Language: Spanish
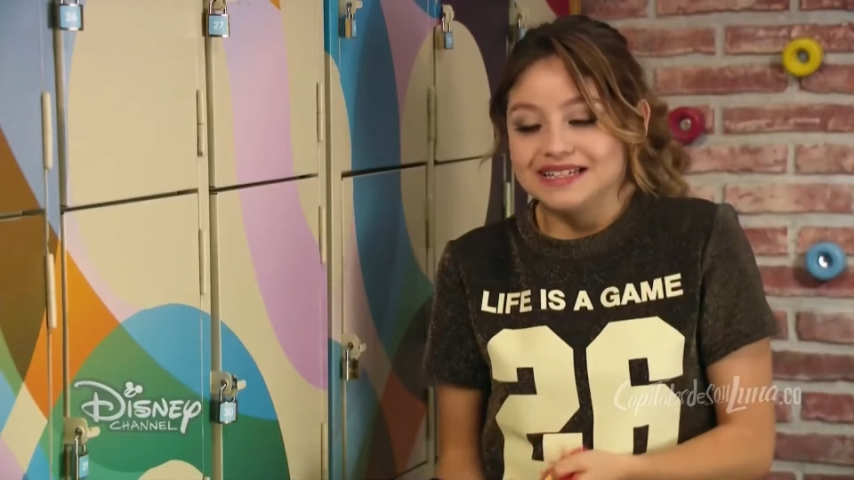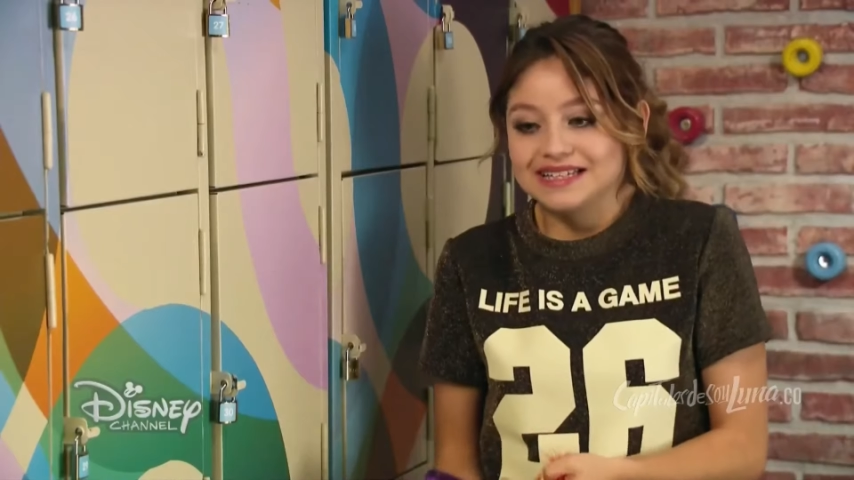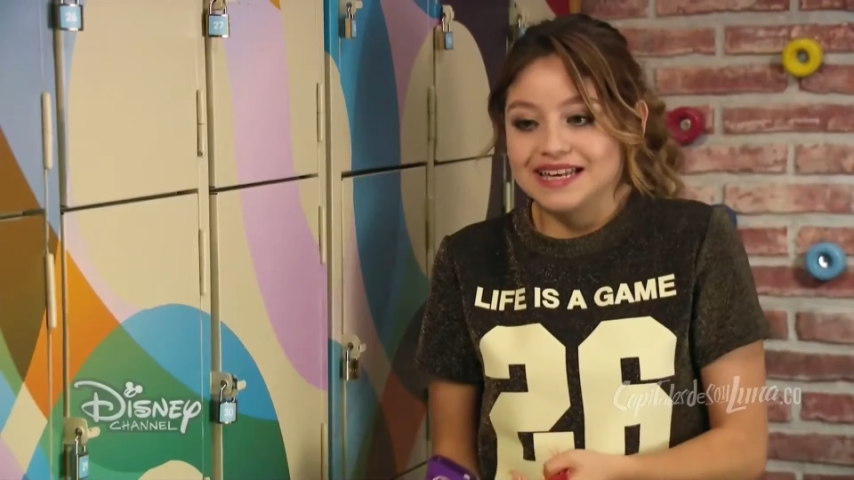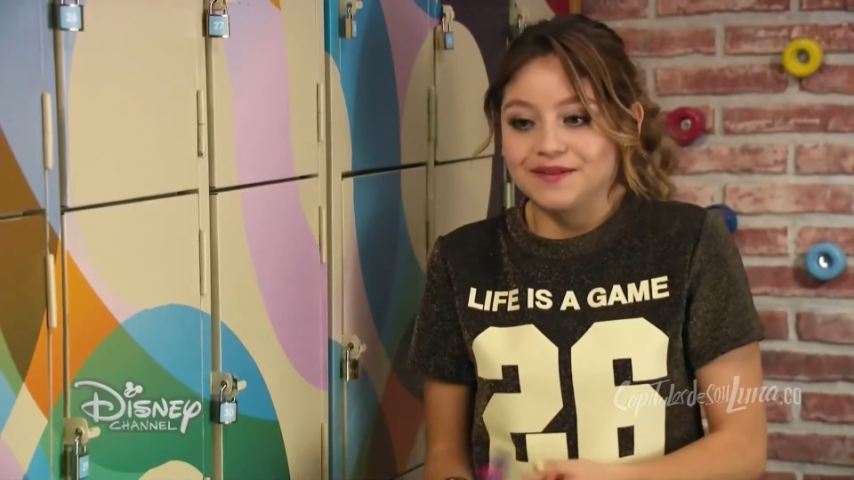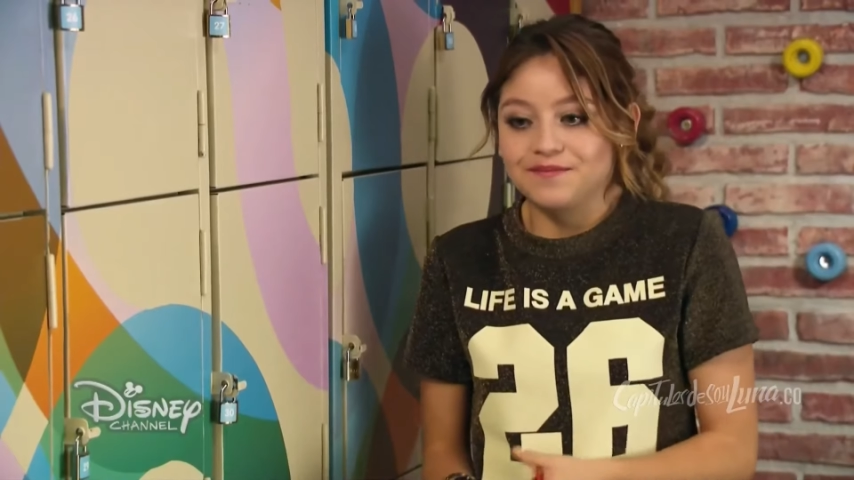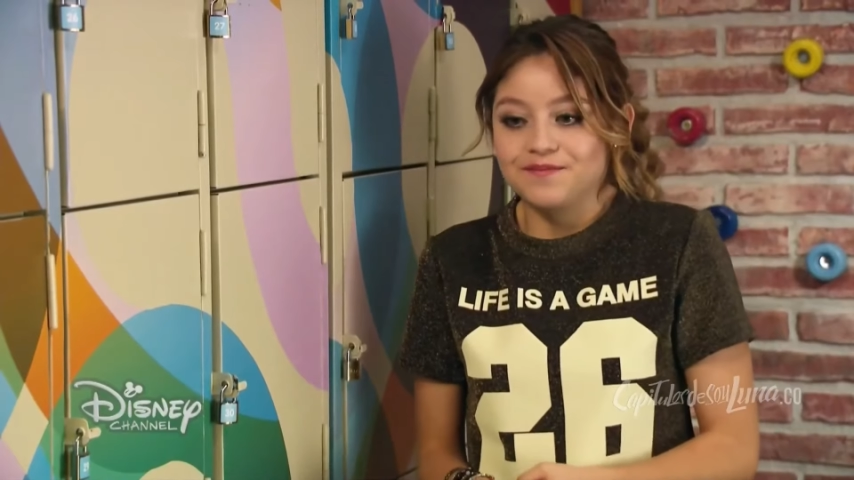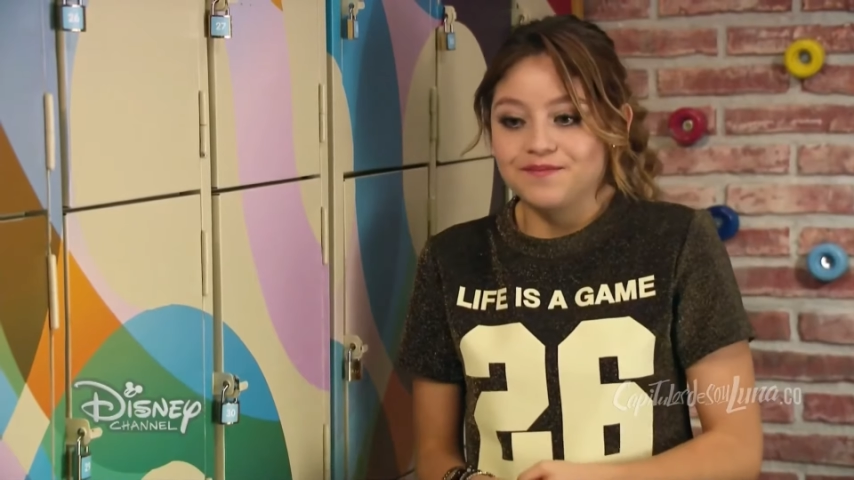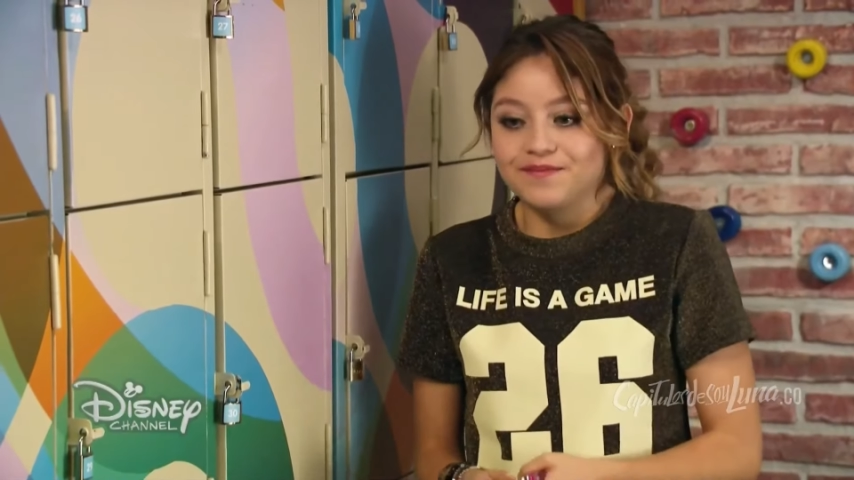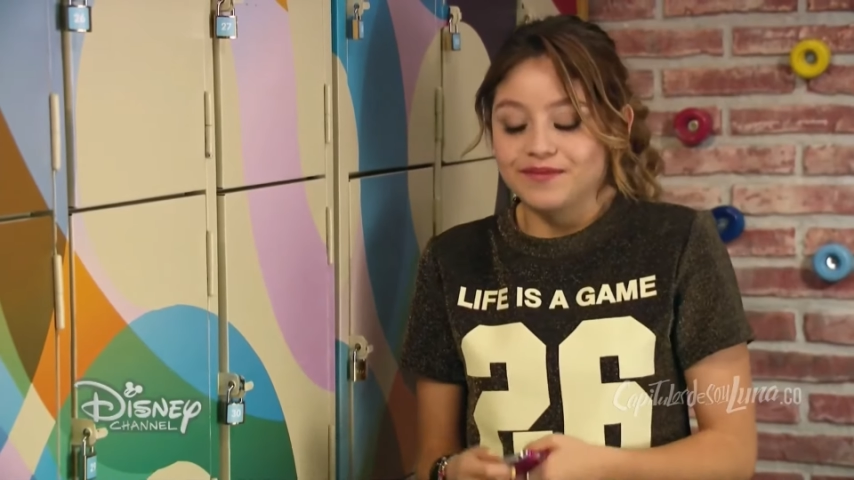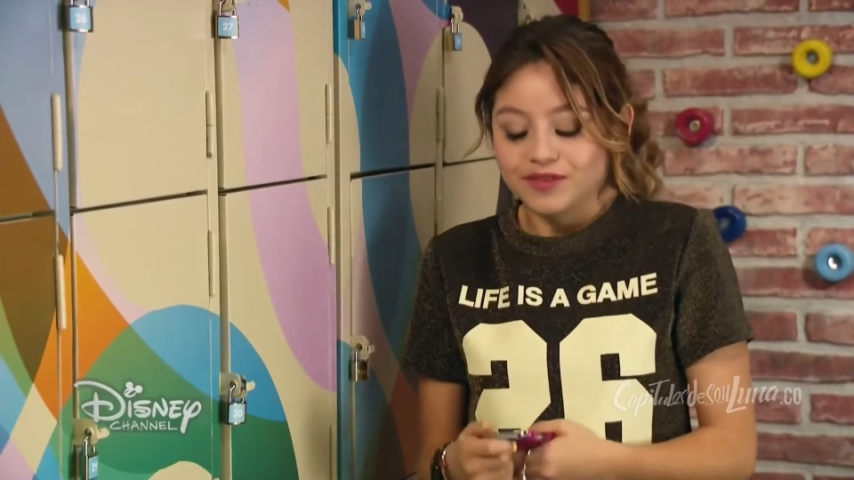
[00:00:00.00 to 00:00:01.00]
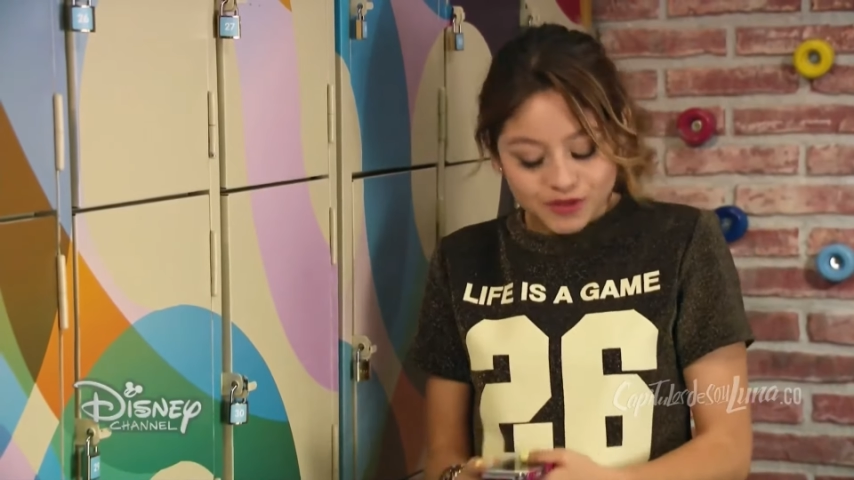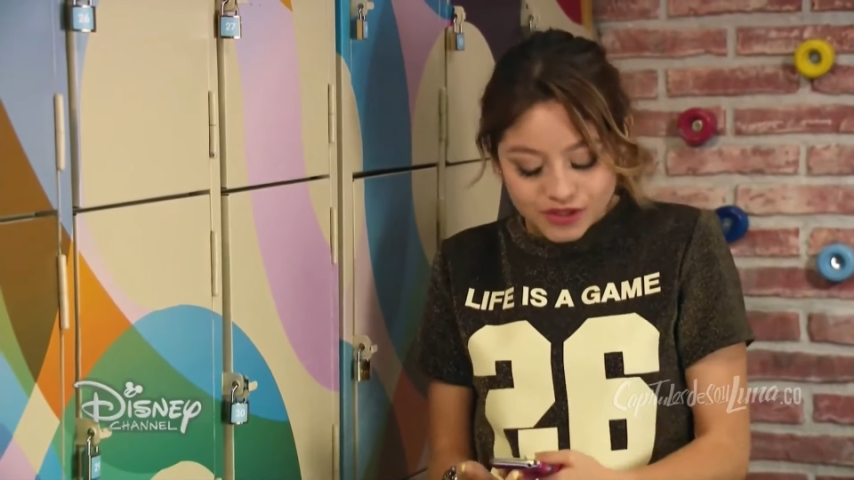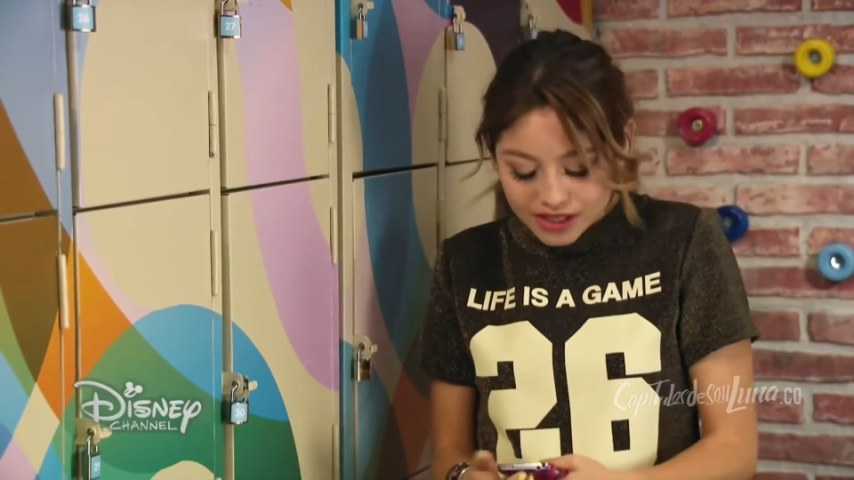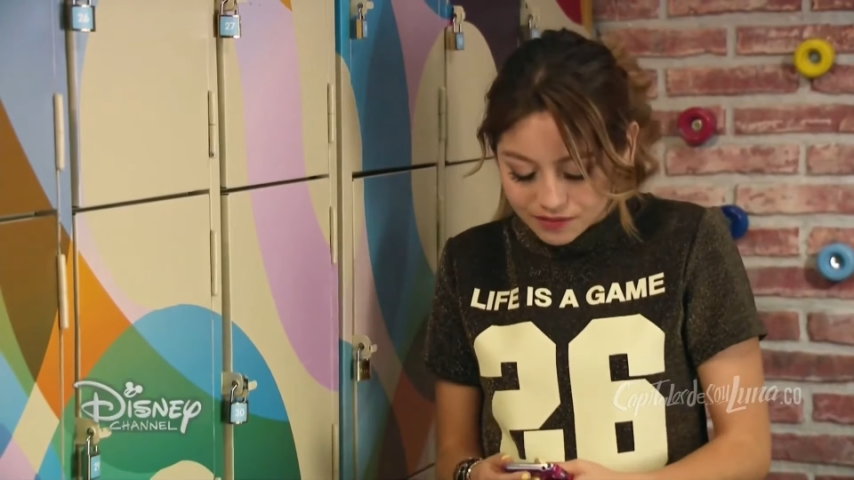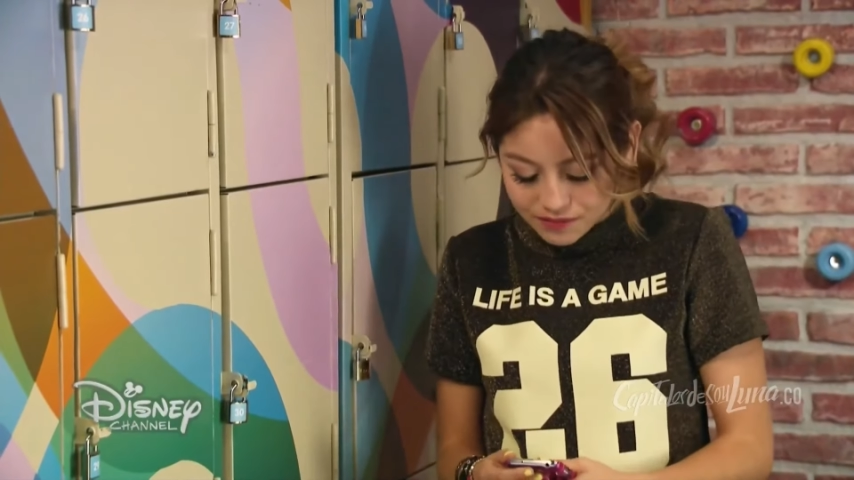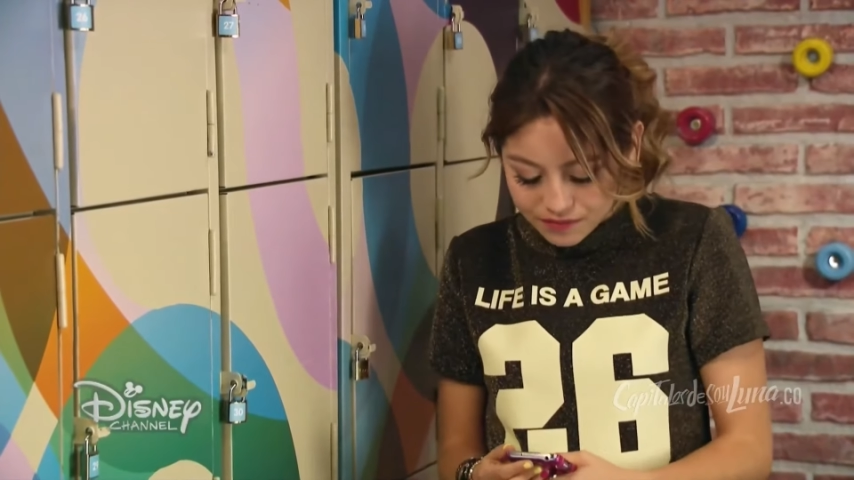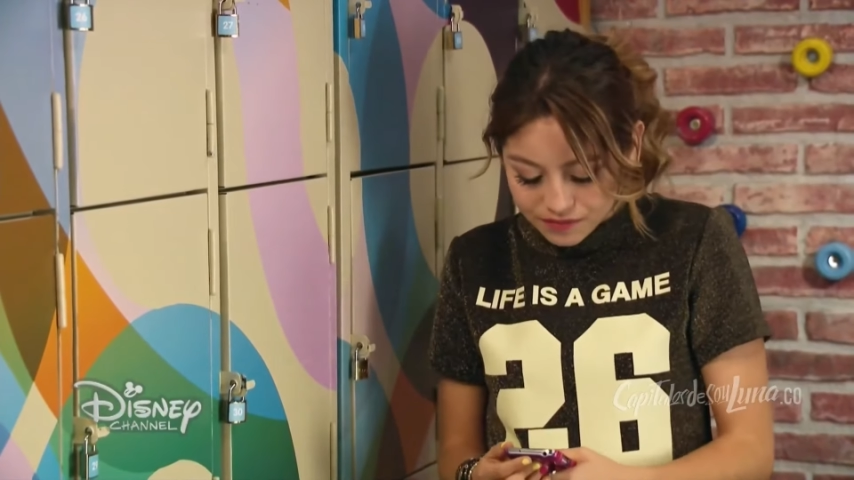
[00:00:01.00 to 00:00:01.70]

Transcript: pasa es que no sé,